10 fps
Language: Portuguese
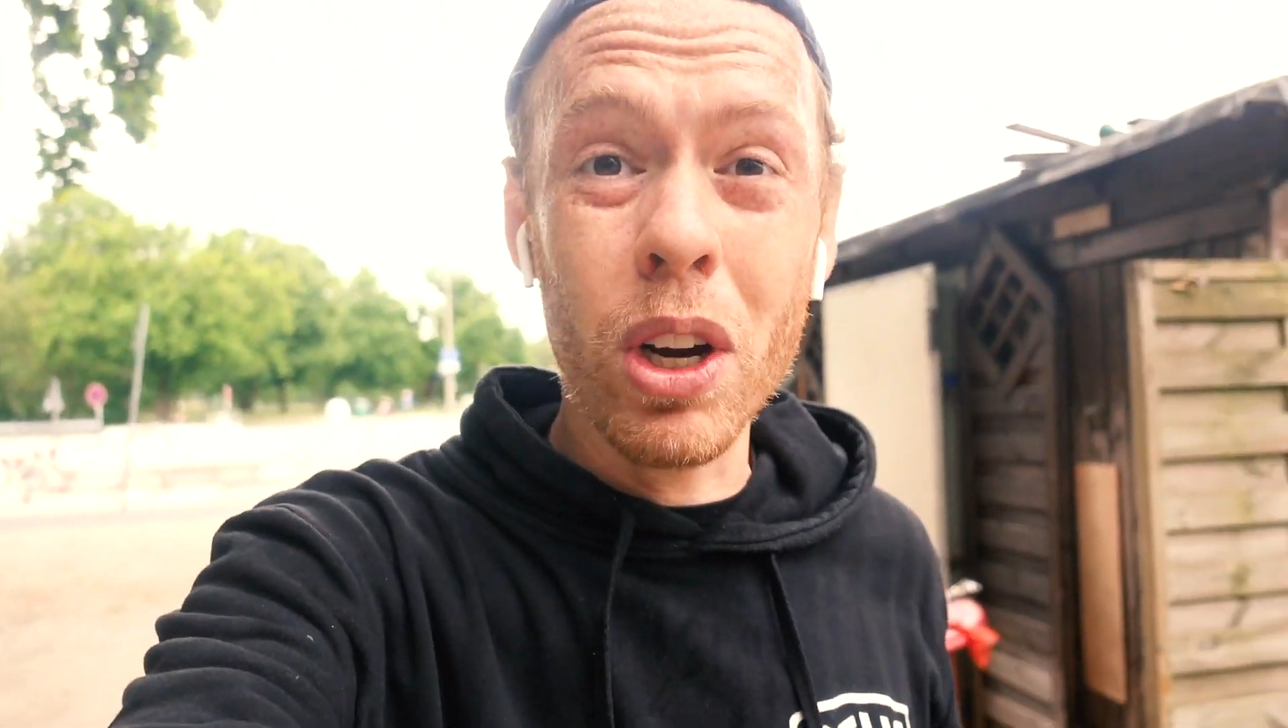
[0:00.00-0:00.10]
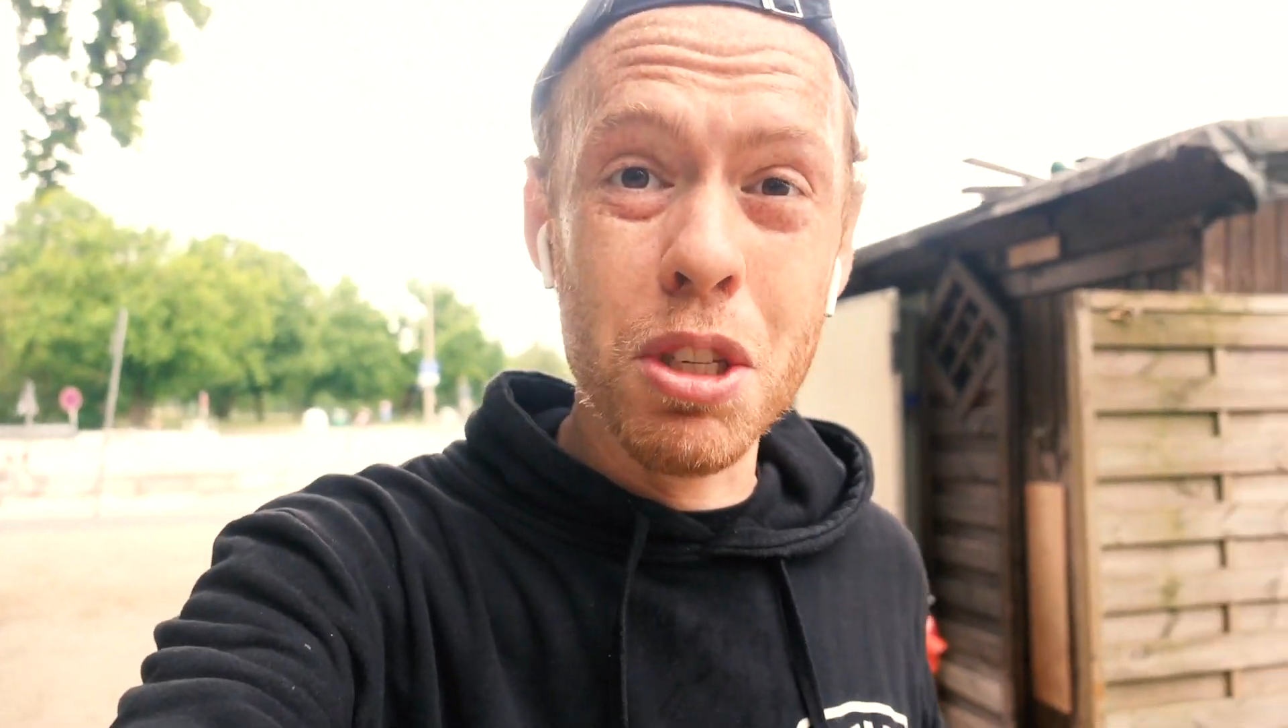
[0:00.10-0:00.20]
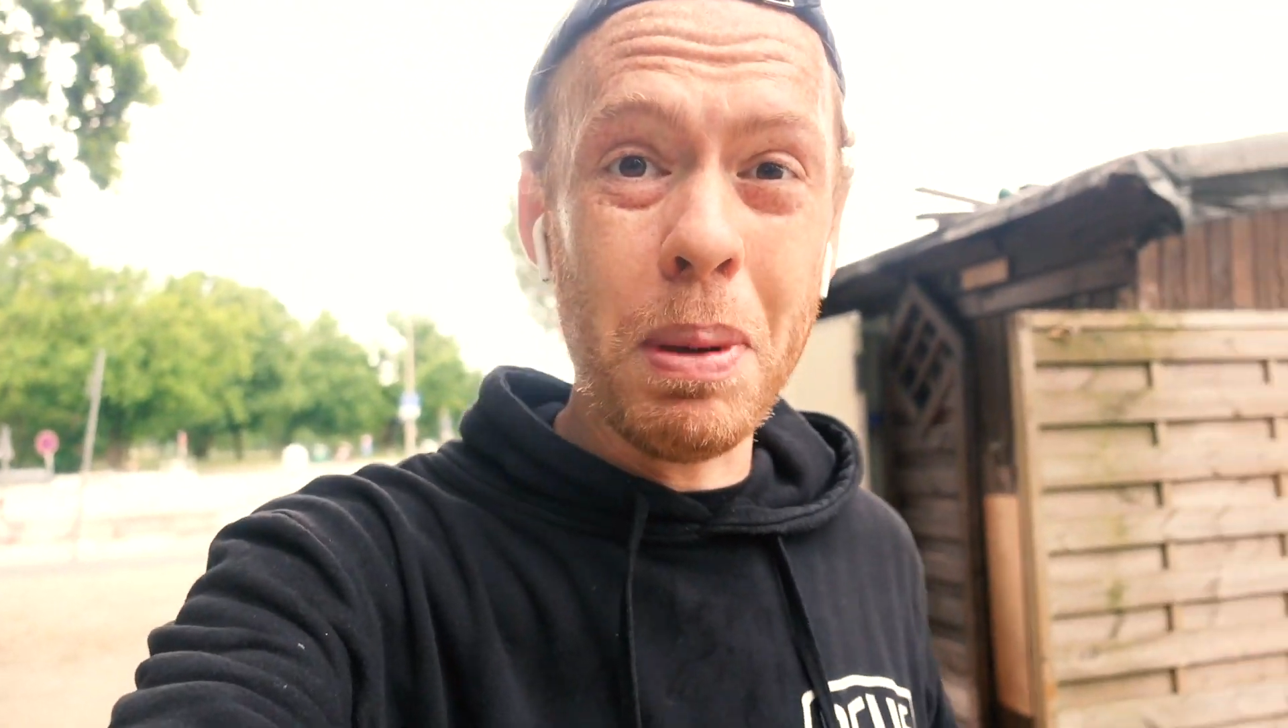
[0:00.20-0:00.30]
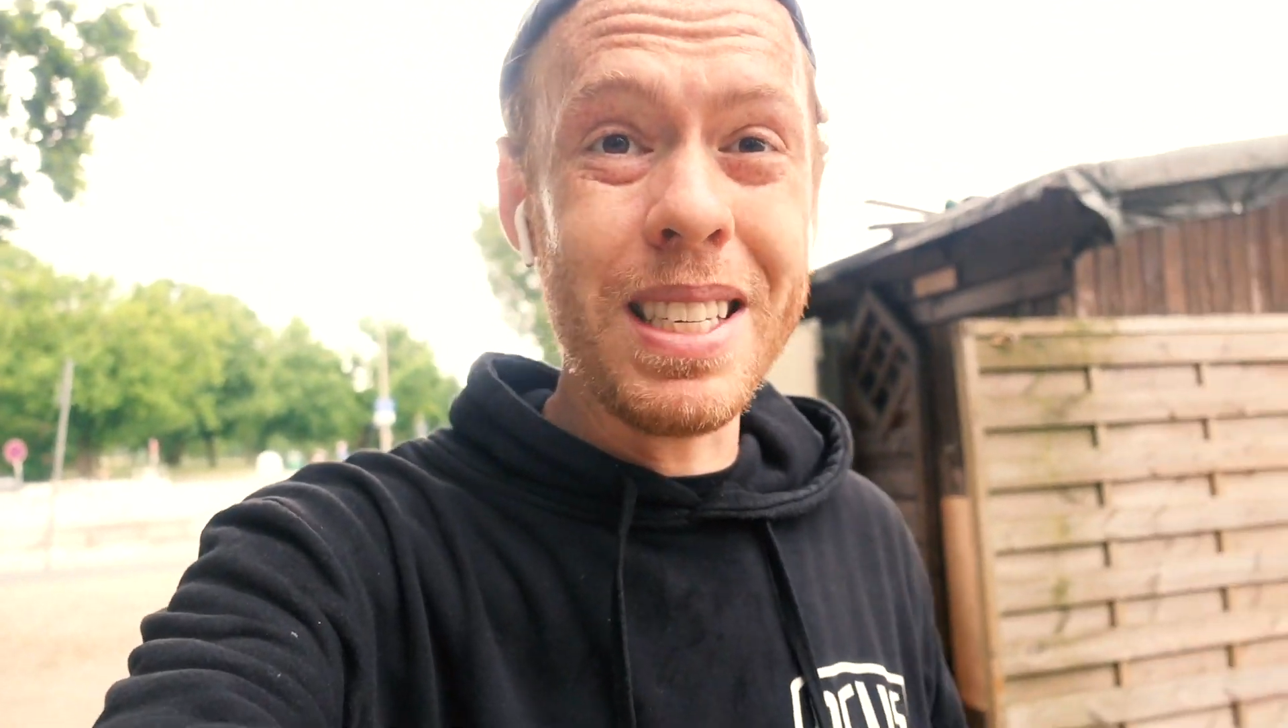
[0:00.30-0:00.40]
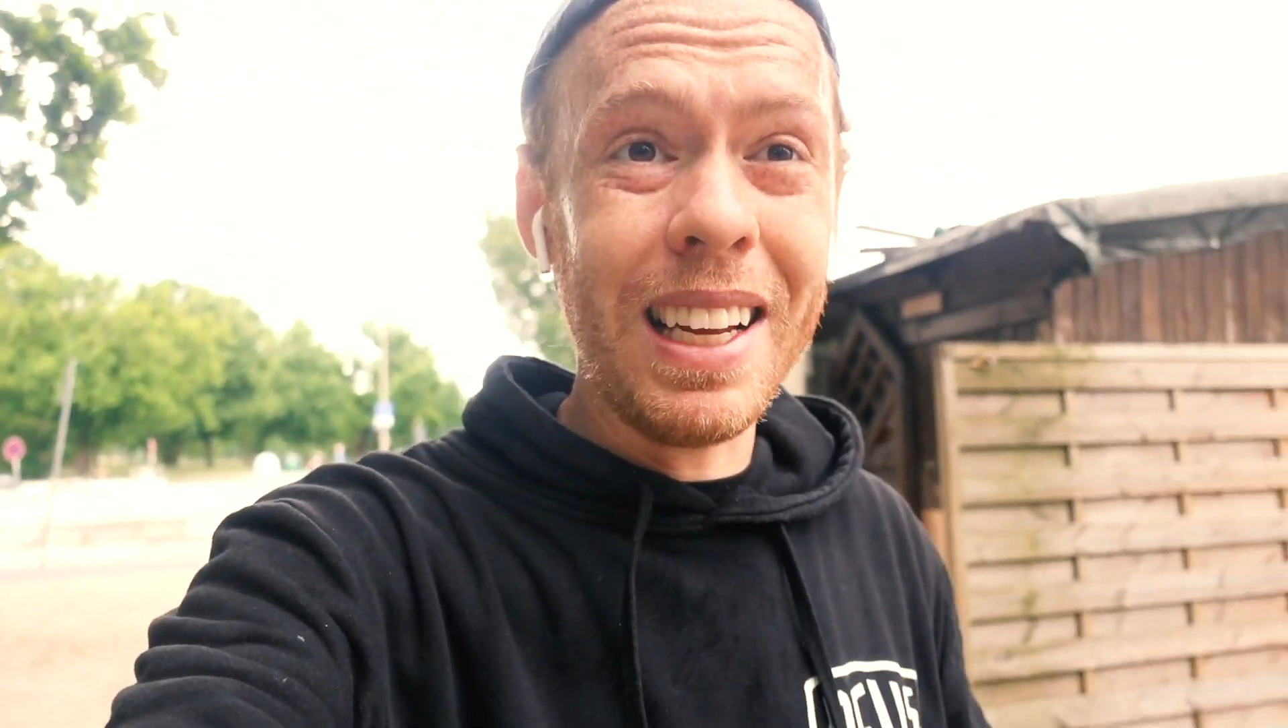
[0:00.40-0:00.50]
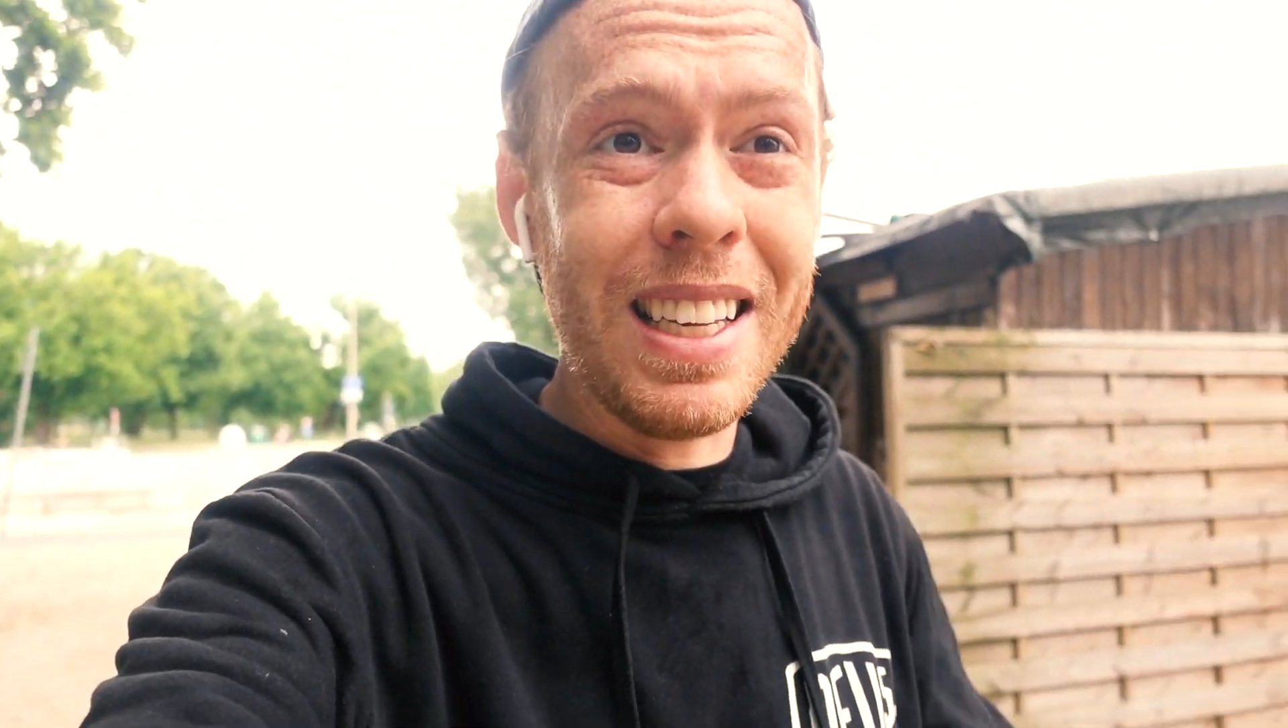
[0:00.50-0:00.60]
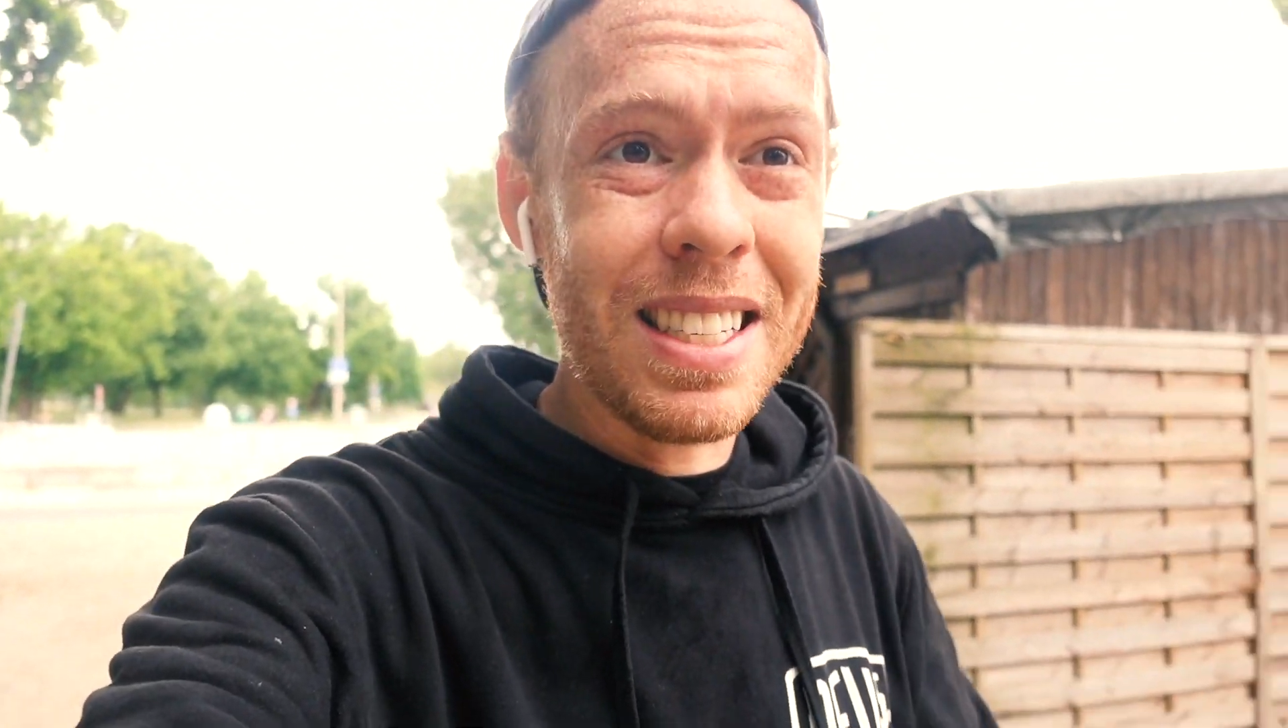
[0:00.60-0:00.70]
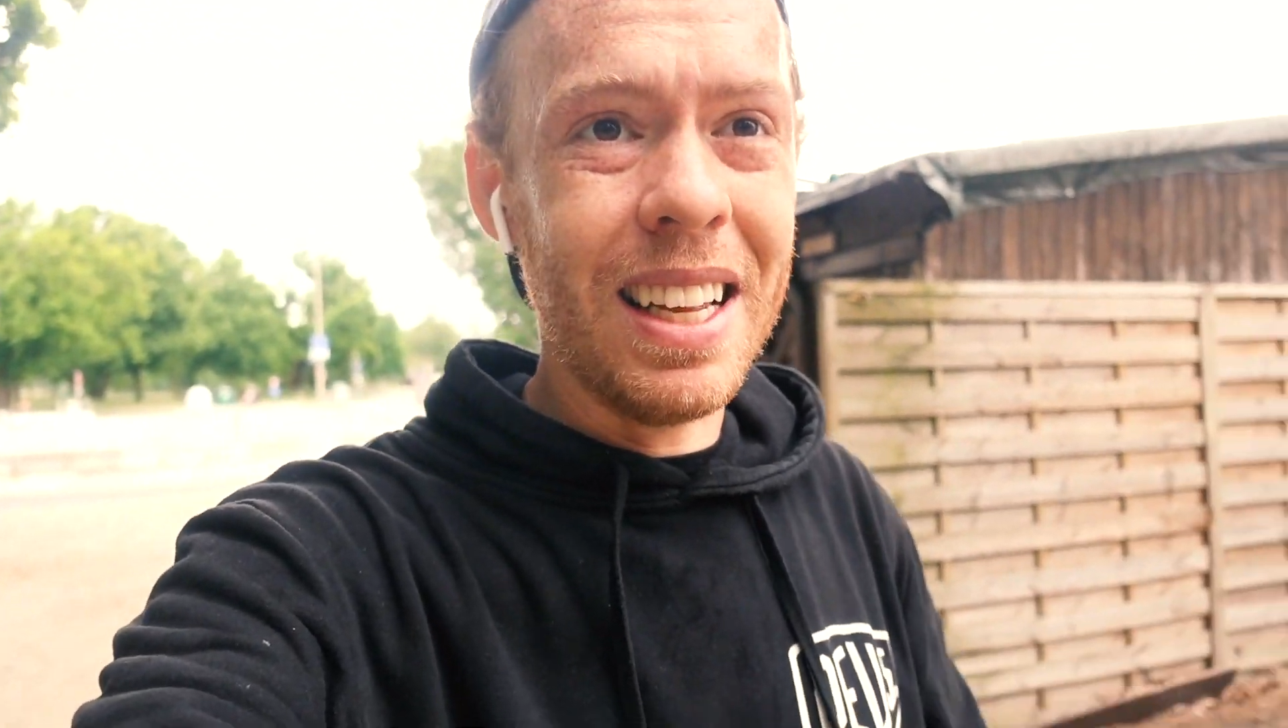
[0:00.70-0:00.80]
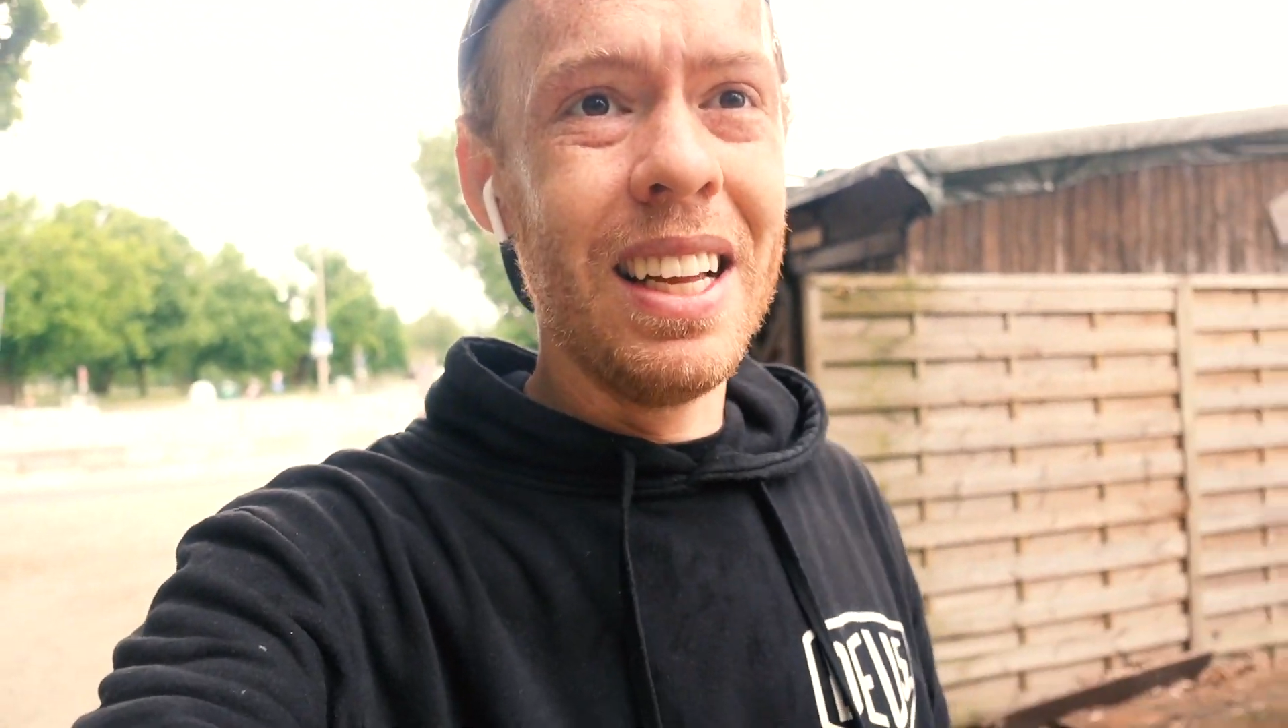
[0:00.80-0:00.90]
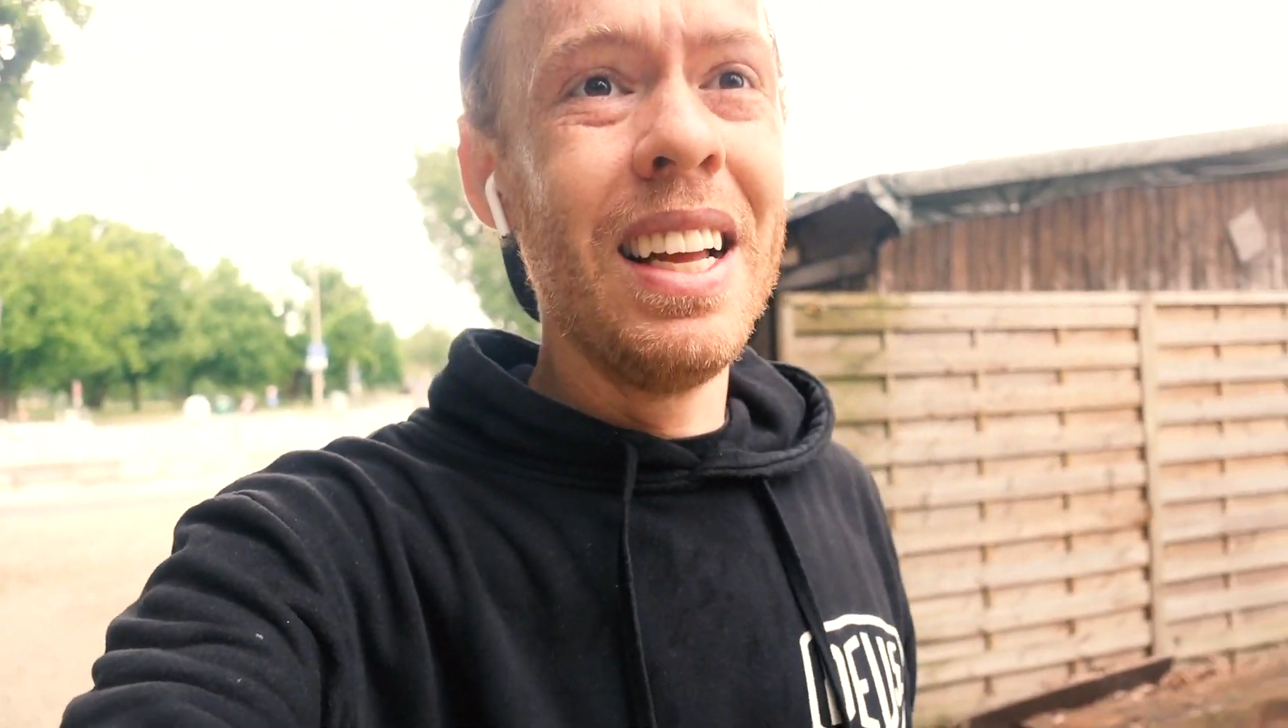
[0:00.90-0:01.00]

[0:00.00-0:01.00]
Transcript: especialista